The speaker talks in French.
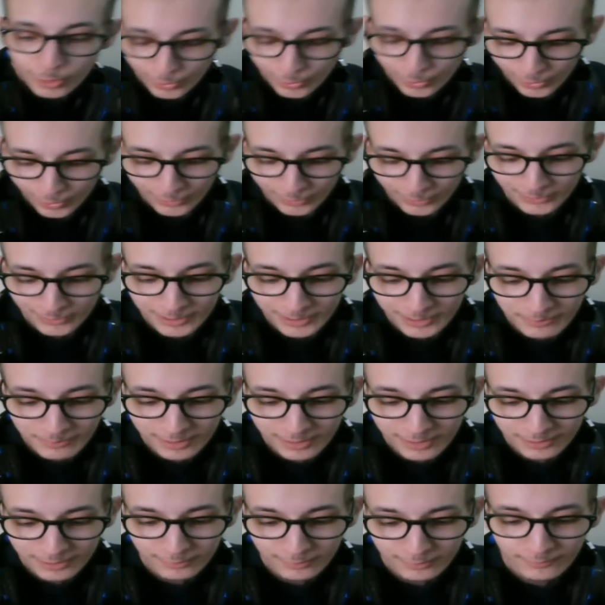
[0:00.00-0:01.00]
aujourd'hui
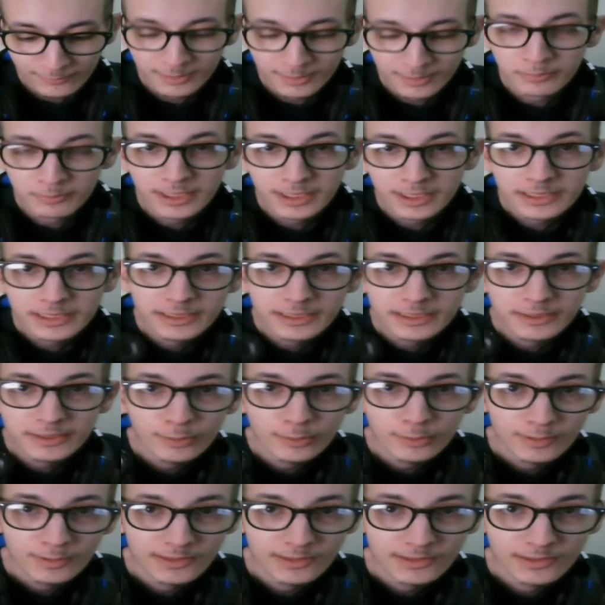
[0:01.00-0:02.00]
mec, on va parler
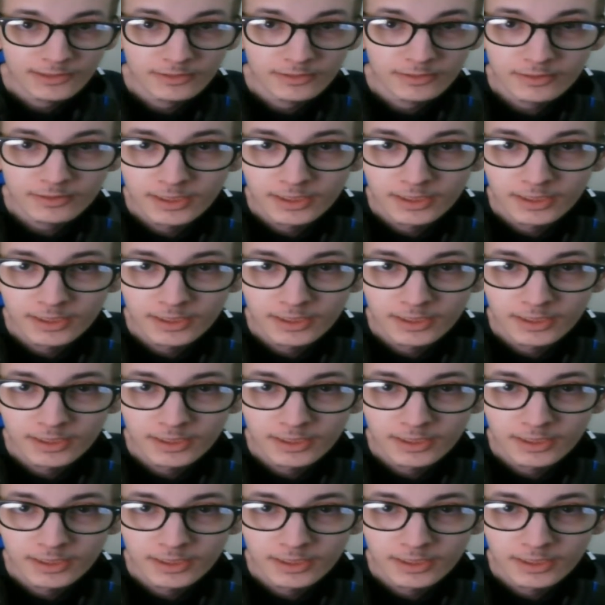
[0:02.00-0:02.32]
de ça.